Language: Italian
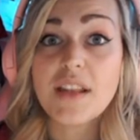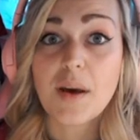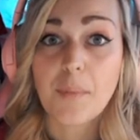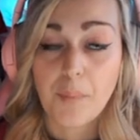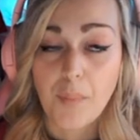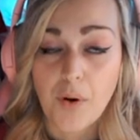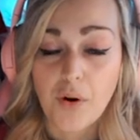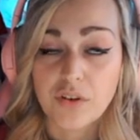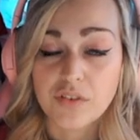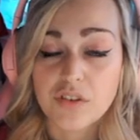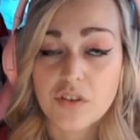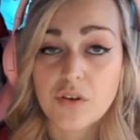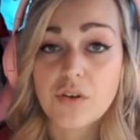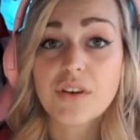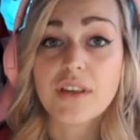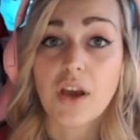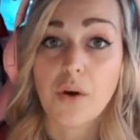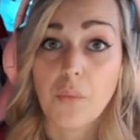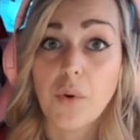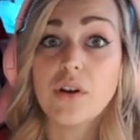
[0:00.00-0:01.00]
apposito
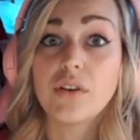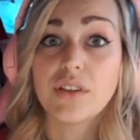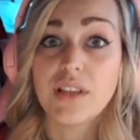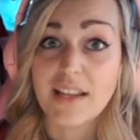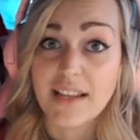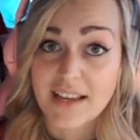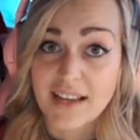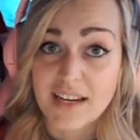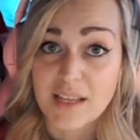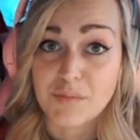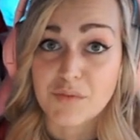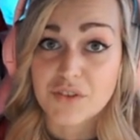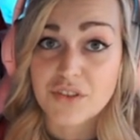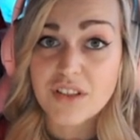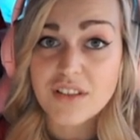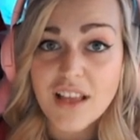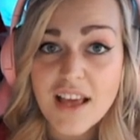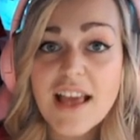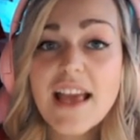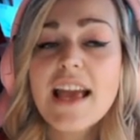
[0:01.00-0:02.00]
che è quello delle
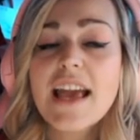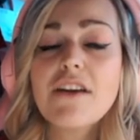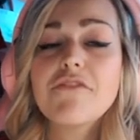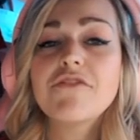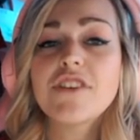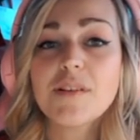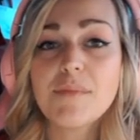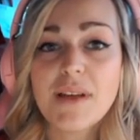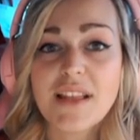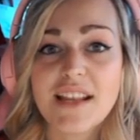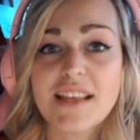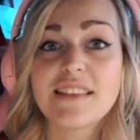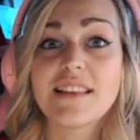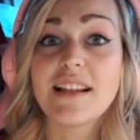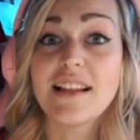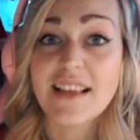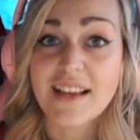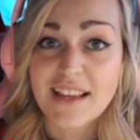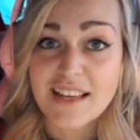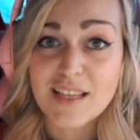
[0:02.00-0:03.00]
Crimson e farmerete
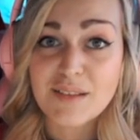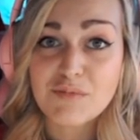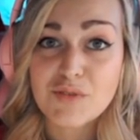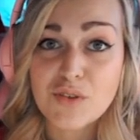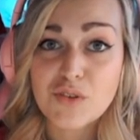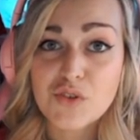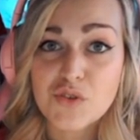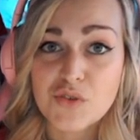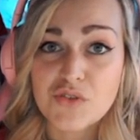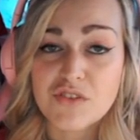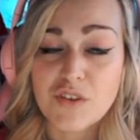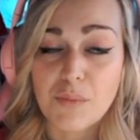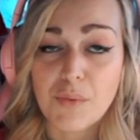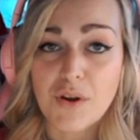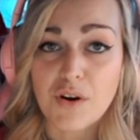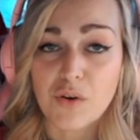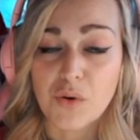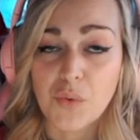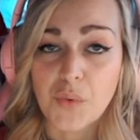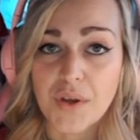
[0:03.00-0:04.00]
le Crimson giuste
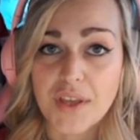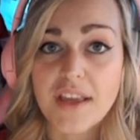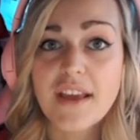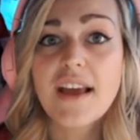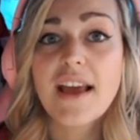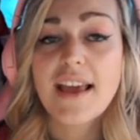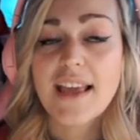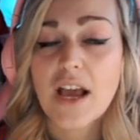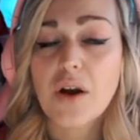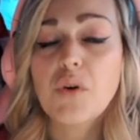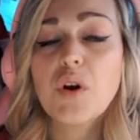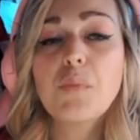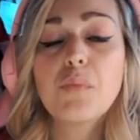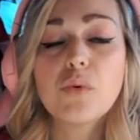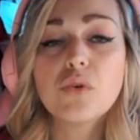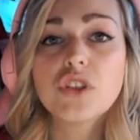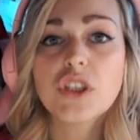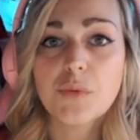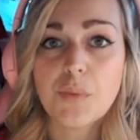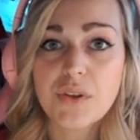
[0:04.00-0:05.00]
per lui e a quel
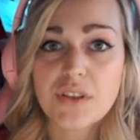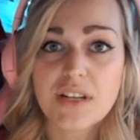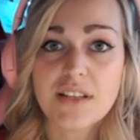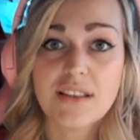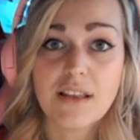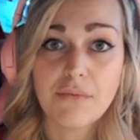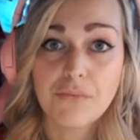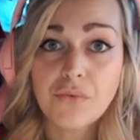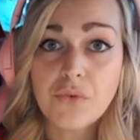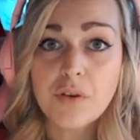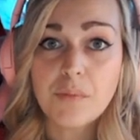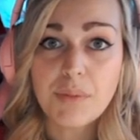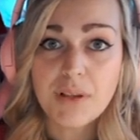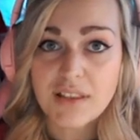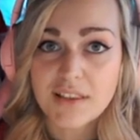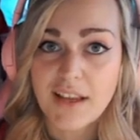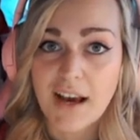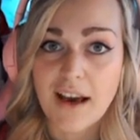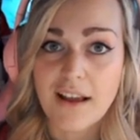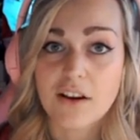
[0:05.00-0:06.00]
punto potrete full
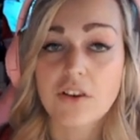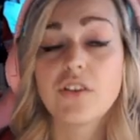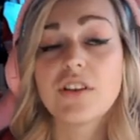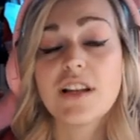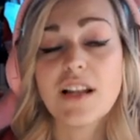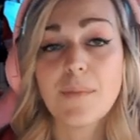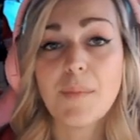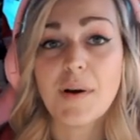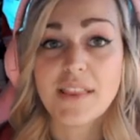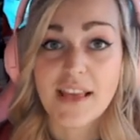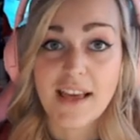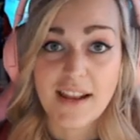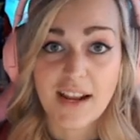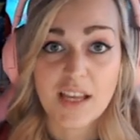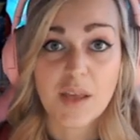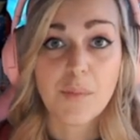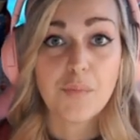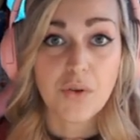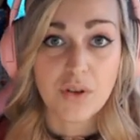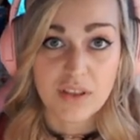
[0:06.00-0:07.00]
buildarlo nella maniera
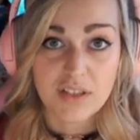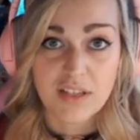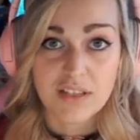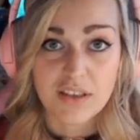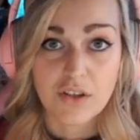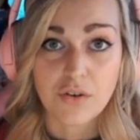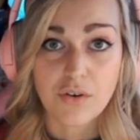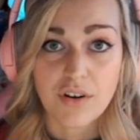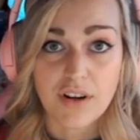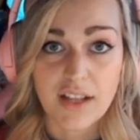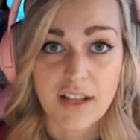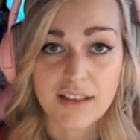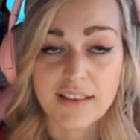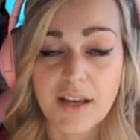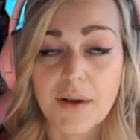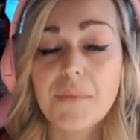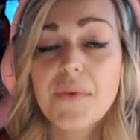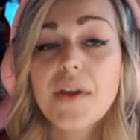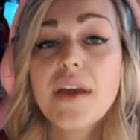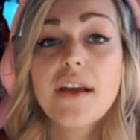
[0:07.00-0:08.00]
che più ritenete corretta.